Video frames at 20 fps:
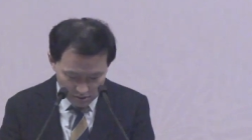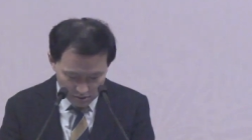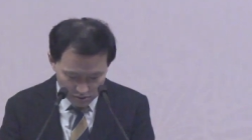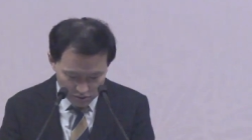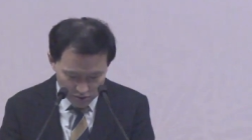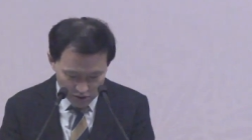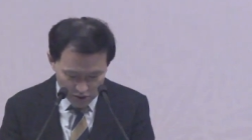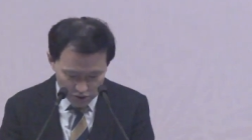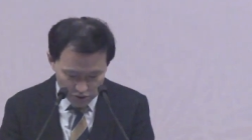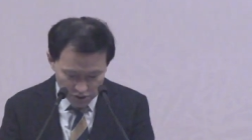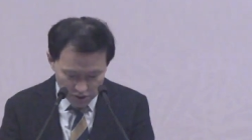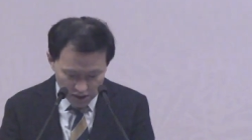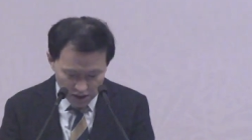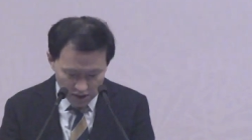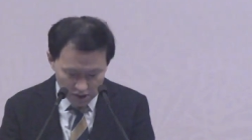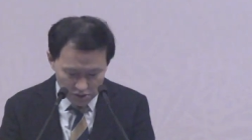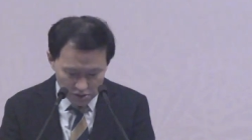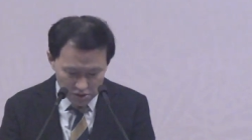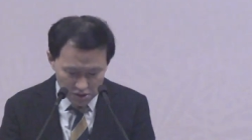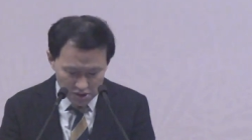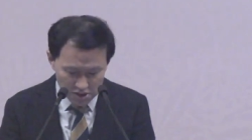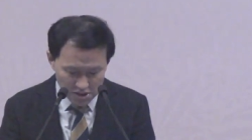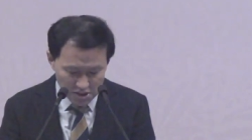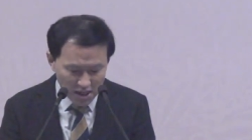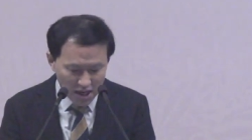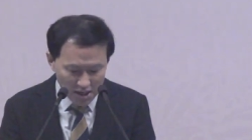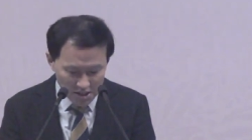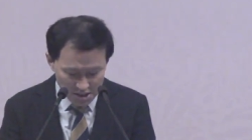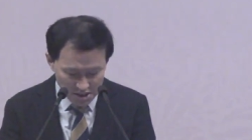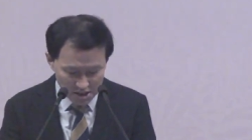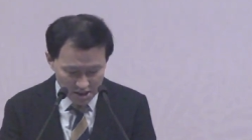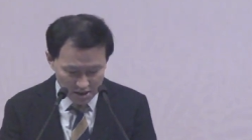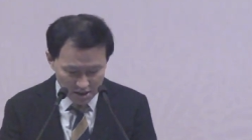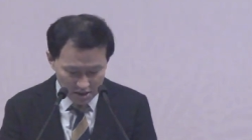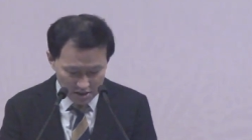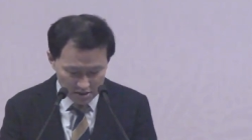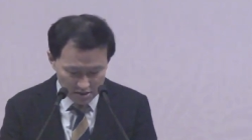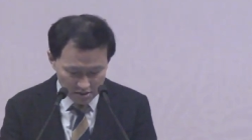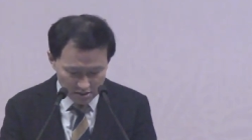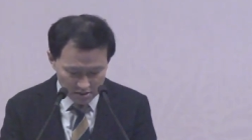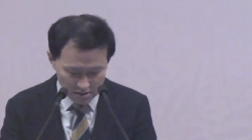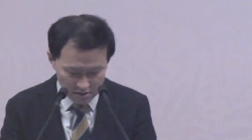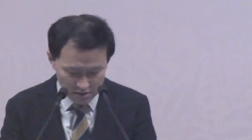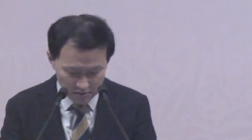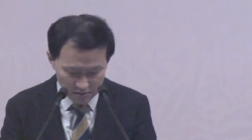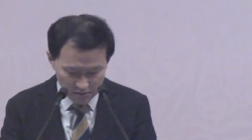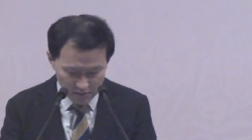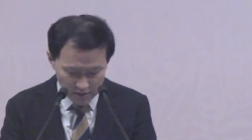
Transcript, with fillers: 우리 중에 이루어진 사실에 대해서